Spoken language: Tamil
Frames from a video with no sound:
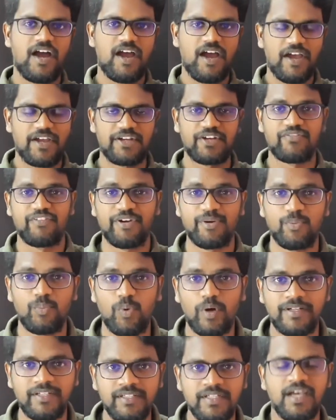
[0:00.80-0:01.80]
ஹாய் எவ்ரி
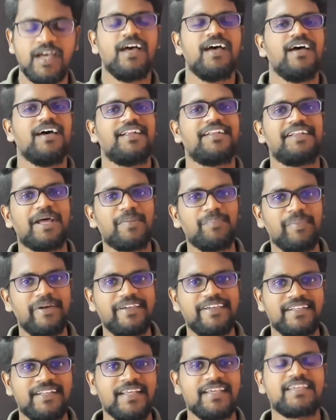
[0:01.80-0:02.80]
ஒன் நம்ம
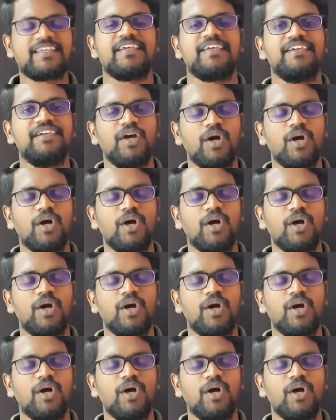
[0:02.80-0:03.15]
இன்னைக்கு